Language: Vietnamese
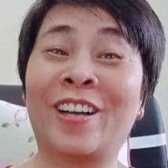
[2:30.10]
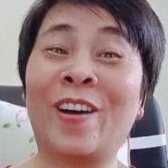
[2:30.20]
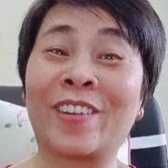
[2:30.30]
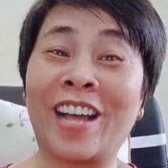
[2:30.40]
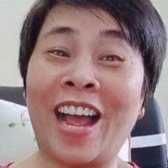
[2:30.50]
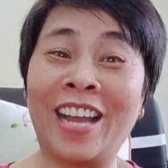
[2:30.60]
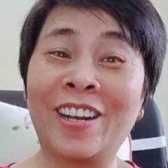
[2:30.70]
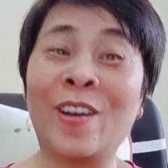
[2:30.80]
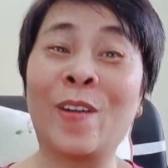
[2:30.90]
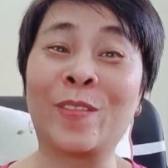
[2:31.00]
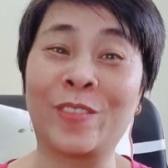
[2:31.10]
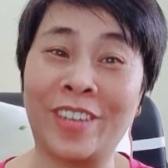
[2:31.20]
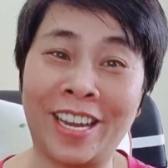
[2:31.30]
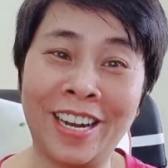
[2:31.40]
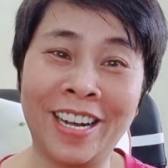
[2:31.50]
con gái nó
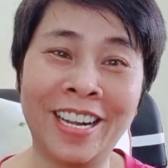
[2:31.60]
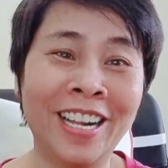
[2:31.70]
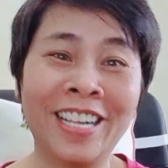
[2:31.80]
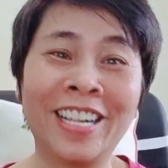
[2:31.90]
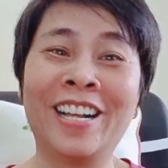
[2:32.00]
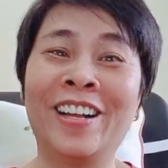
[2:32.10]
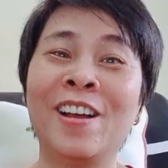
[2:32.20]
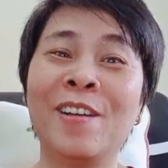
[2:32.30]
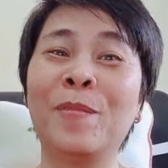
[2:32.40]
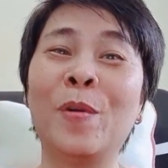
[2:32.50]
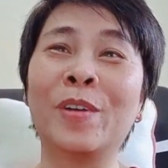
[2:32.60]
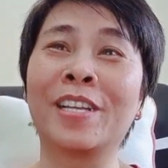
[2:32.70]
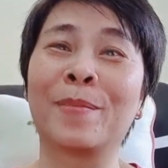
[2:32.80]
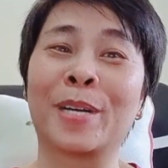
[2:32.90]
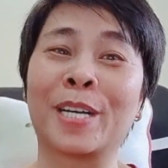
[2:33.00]
khùng vậy đó
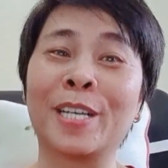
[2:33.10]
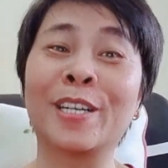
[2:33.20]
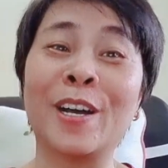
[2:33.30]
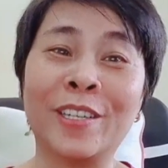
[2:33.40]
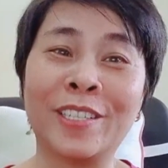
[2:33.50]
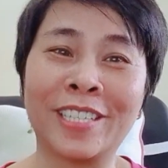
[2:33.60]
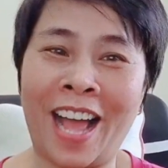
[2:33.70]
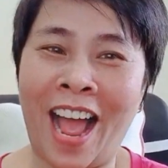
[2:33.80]
muốn nhưng mà cứ cương